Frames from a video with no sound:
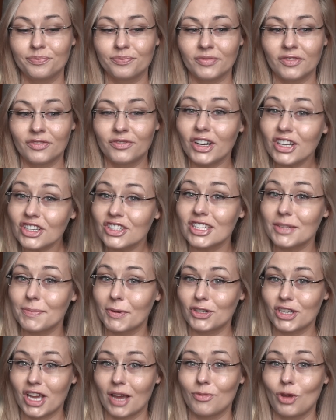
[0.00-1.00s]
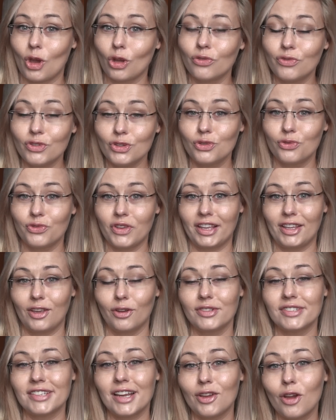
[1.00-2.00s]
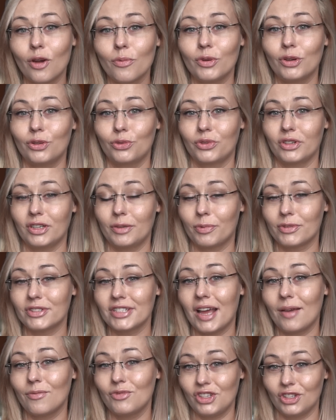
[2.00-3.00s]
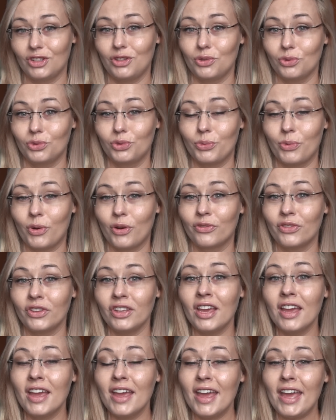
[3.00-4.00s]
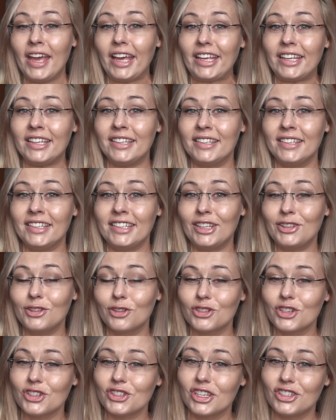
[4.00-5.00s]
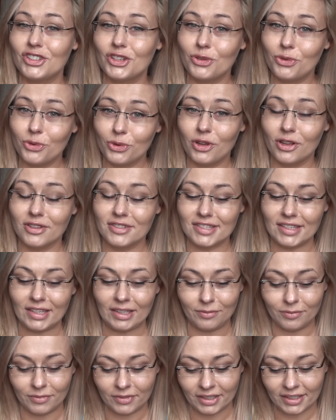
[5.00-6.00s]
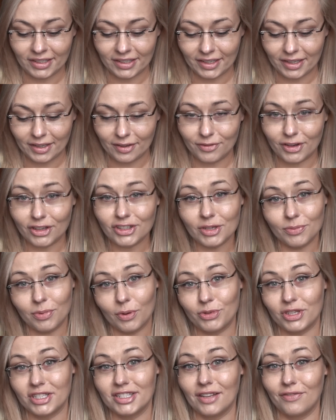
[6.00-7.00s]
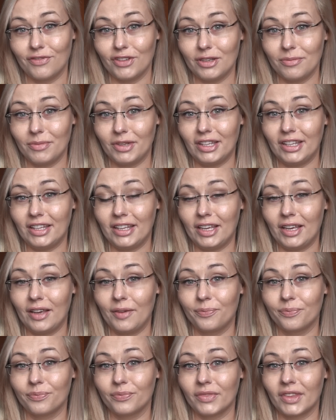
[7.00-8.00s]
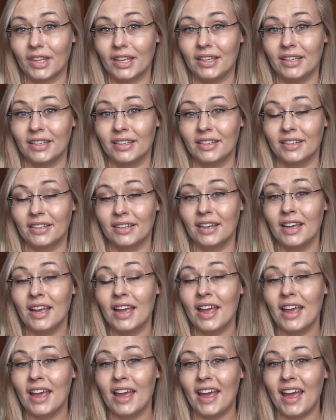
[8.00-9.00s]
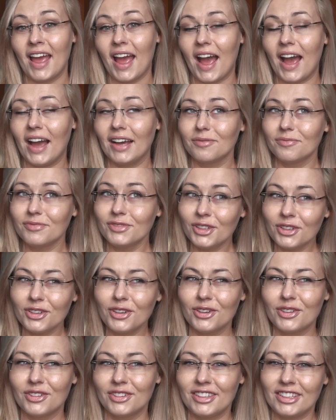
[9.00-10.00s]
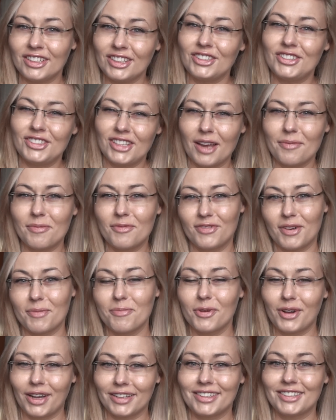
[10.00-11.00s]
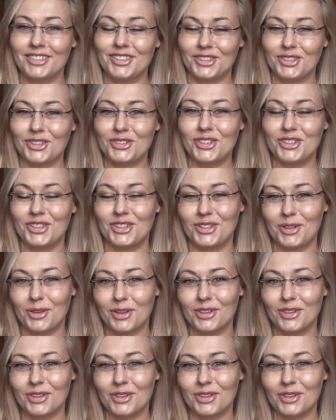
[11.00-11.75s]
właśnie z paczkami od widzów, jak i od znajomych, których poznałam dzięki YouTube'owi. E, jednocześnie dziękując im właśnie poprzez te filmiki mm, no i, i chciałabym Wam pokazać jednocześnie, co,